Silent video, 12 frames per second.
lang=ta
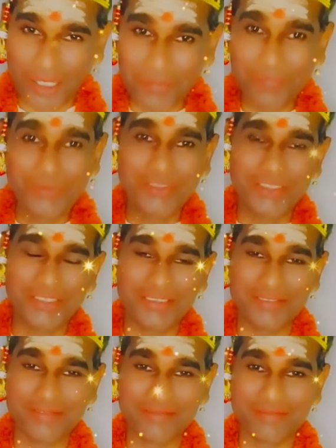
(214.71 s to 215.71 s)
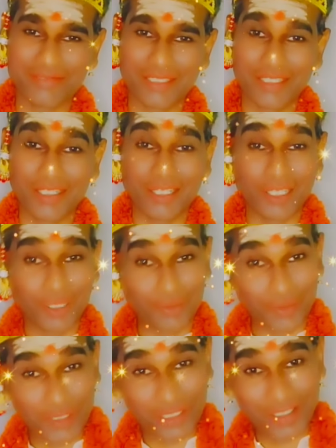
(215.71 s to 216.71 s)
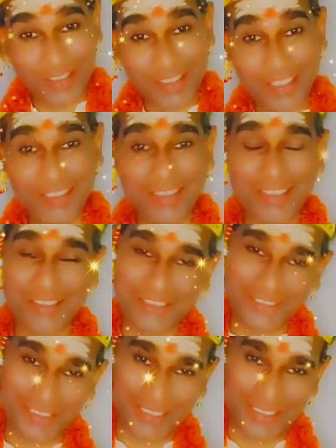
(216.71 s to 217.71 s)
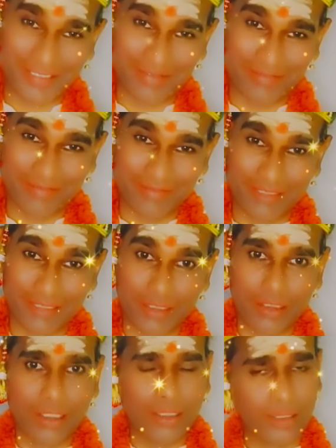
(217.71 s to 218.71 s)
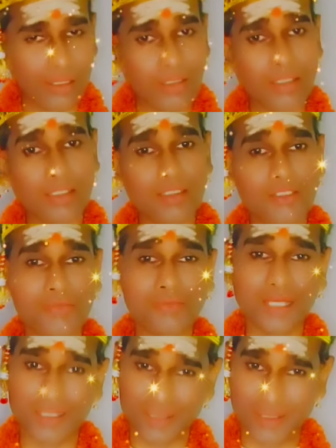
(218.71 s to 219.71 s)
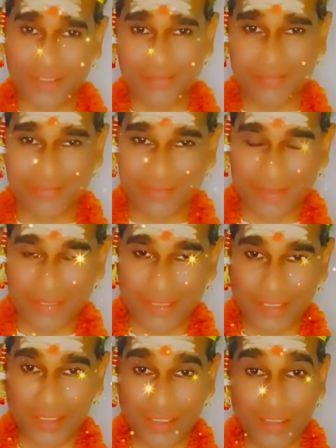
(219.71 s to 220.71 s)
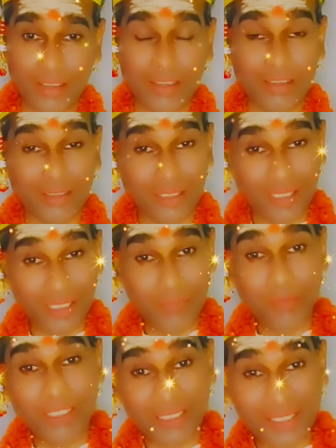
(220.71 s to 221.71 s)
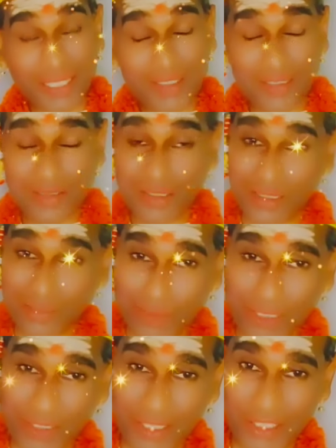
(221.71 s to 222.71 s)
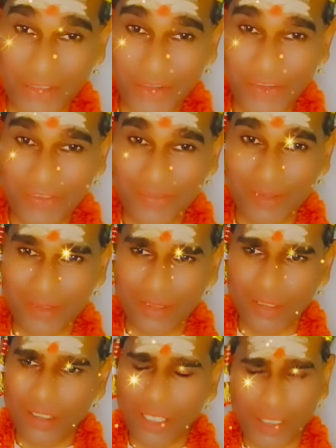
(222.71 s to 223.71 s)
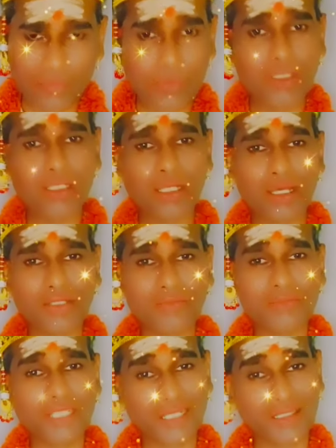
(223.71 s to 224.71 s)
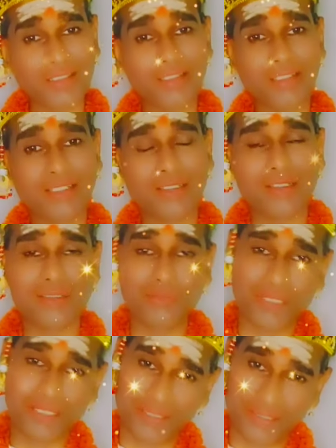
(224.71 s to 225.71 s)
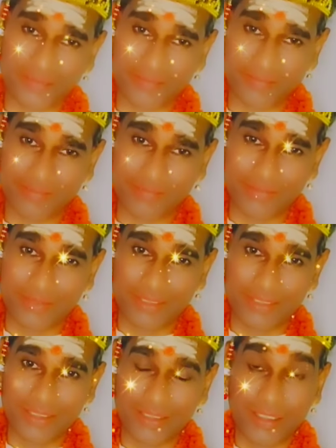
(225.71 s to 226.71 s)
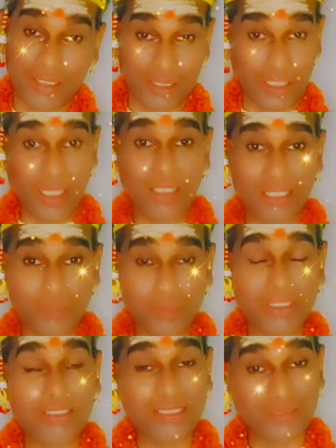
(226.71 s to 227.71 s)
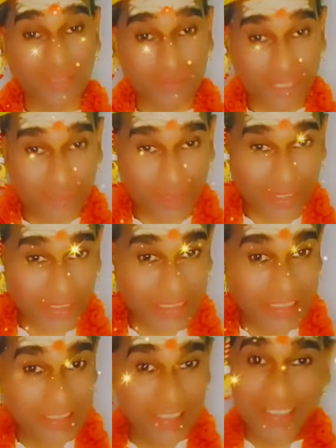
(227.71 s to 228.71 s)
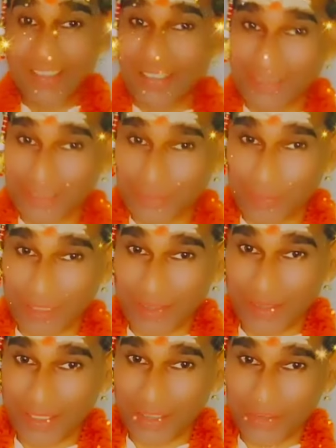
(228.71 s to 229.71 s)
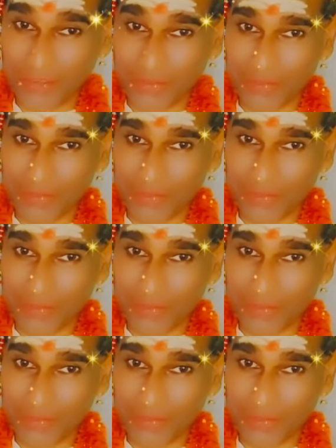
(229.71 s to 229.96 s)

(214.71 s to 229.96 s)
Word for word: ஆமுத்து நீ உன் கதையைத்தான் சொன்னாய் என் கதையும் அதுதான் நீ எப்படி தாய் தந்தைக்கு பிறந்தாயோ அதுபோல் நானும் தாய் தந்தைக்குத்தான் பிறந்தேன் நான் எப்படி சிவபெருமானின் நெற்றியிலிருந்து பிறந்தேனோ